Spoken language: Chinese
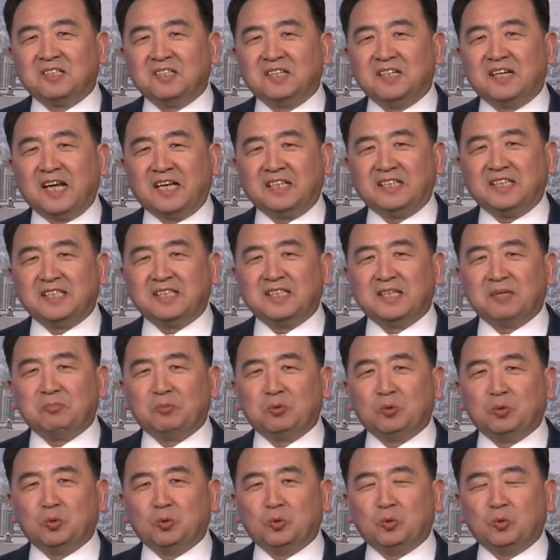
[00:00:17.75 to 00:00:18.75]
日点击节
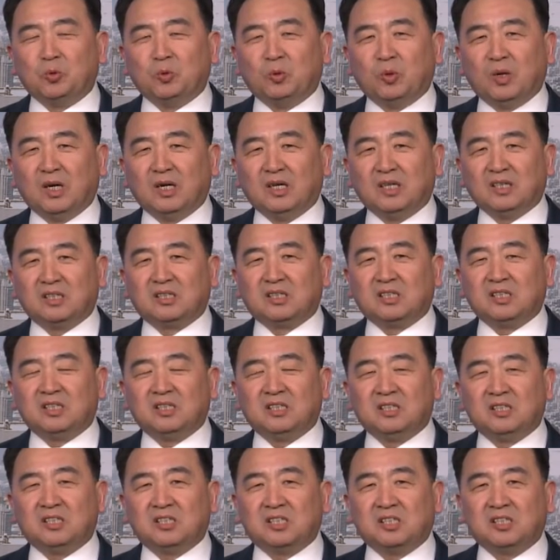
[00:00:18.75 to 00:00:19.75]
目，我
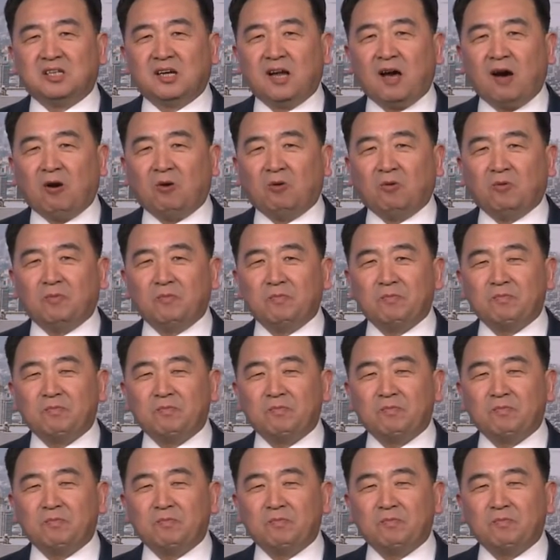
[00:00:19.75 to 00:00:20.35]
是石涛。